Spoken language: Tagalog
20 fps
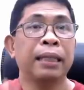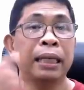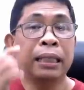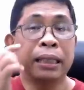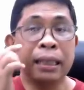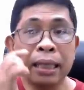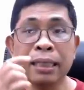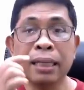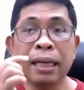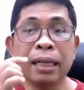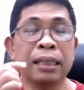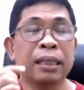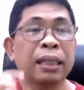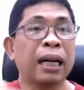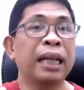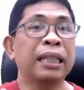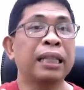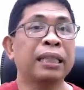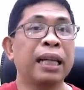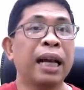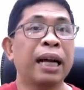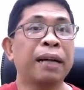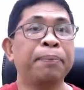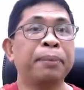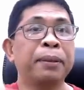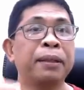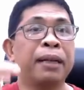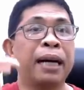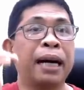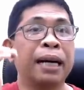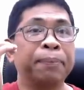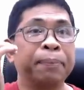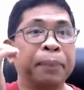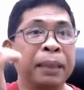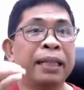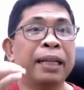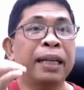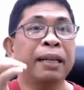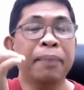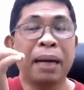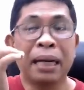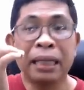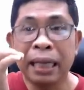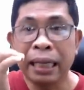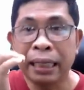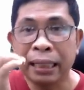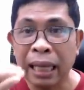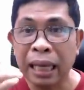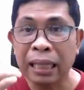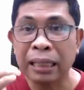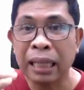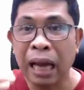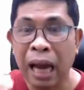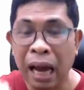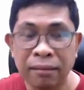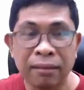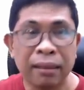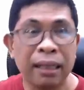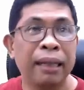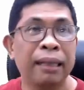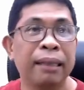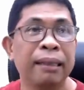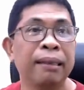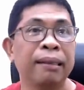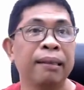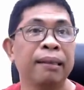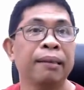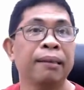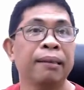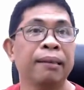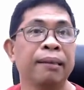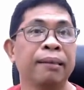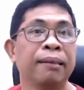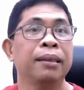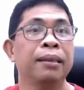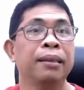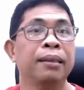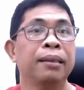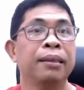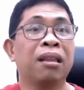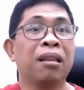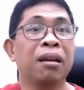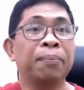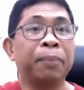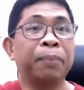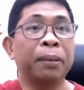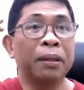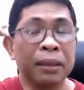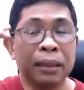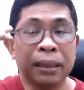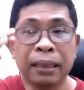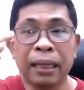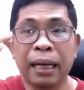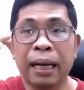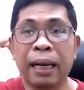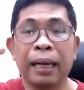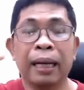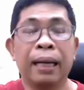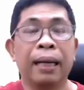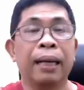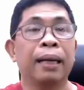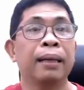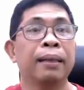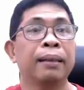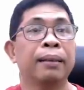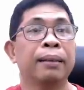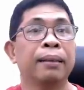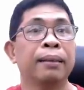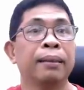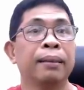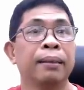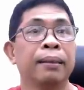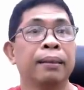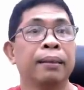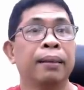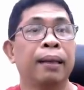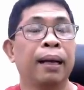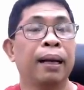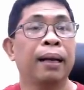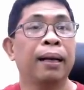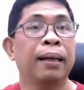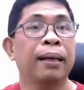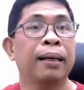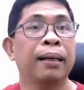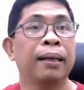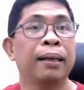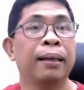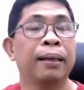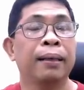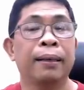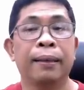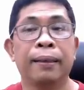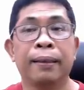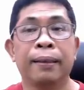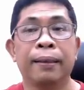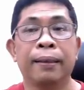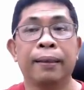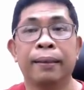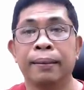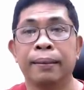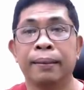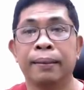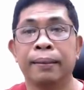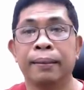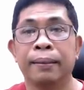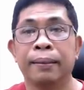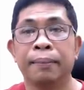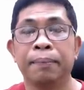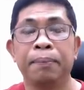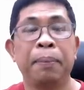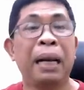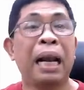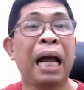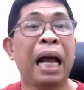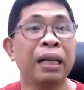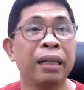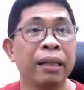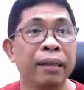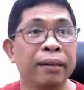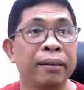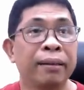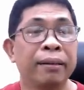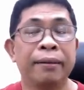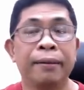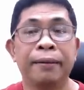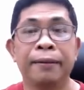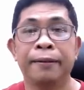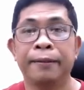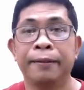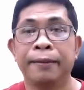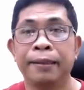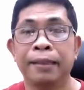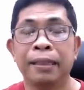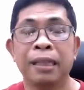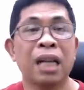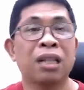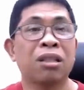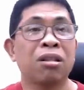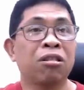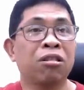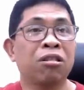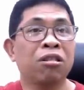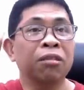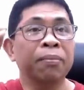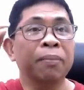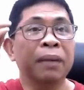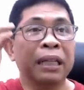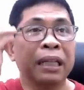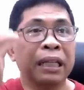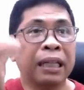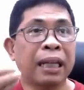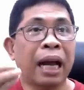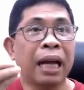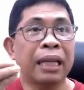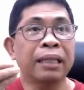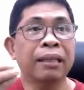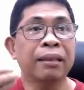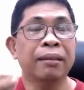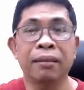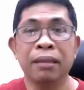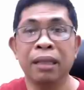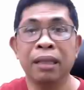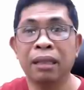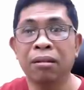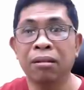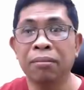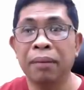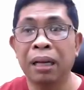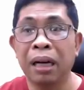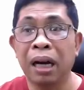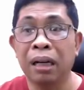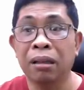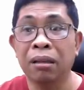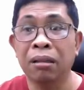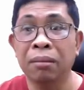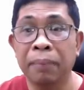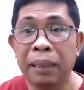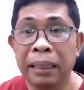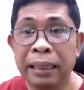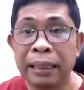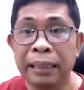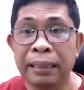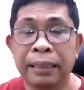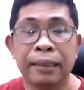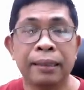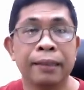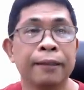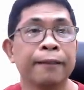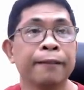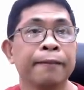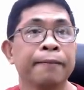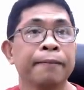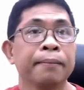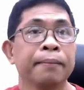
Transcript: Si Jesus Christ lang po ang pwedeng magligtas sa atin dito po sa uh, plano na sukubin tayo nitong mga globalist